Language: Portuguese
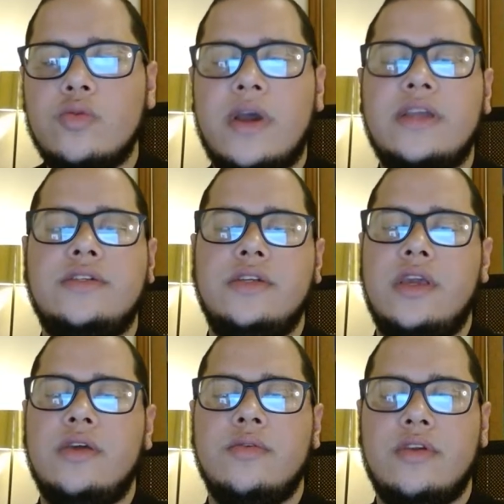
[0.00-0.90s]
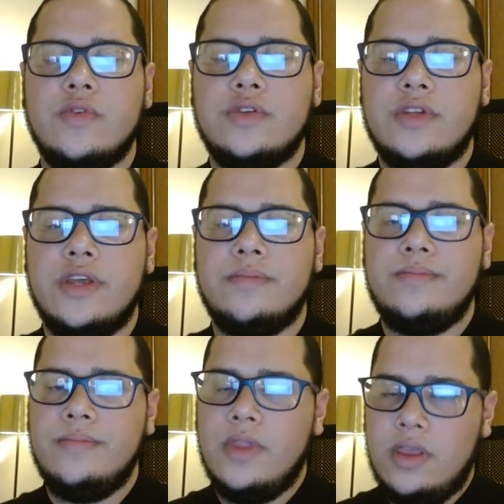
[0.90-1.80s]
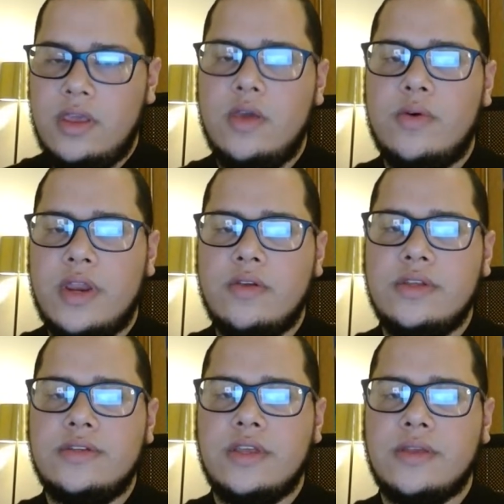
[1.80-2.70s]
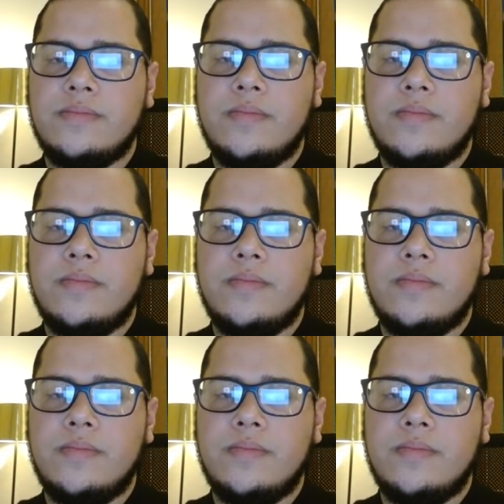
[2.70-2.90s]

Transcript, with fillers: mais dinheiro que você? Eu creio que sim.